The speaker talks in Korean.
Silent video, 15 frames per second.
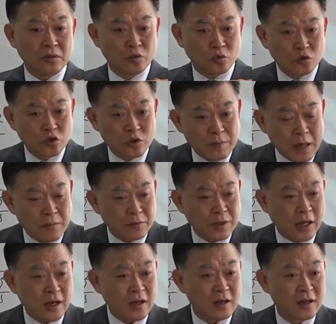
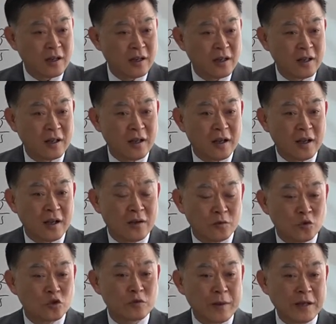루스벨보다
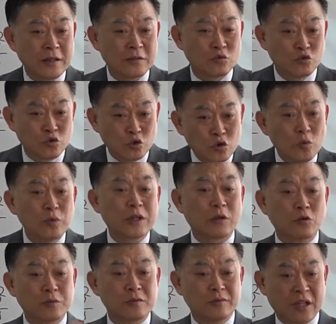루스벨은 누구보다
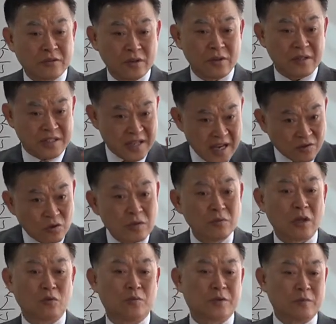높지 못했어요?
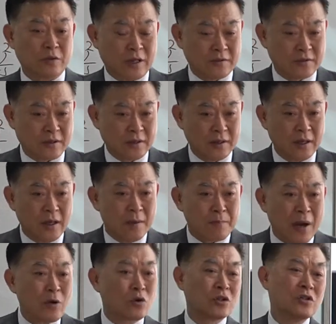예수님보다 높지 못했어요.
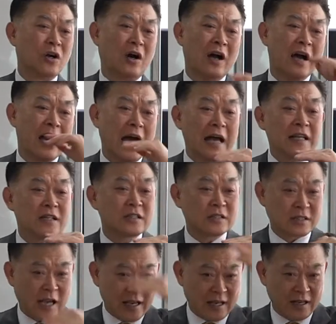바로 그거 한 끗
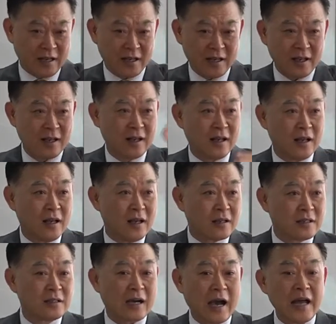차이.
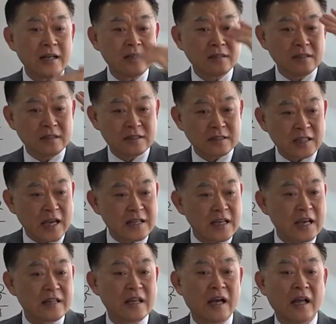그 한 끗
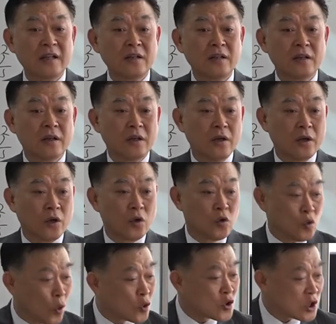차이에 대한
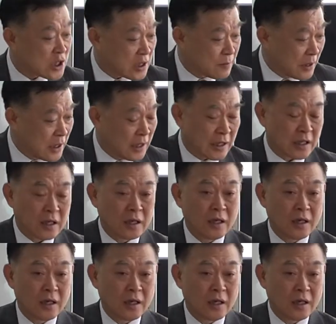욕심이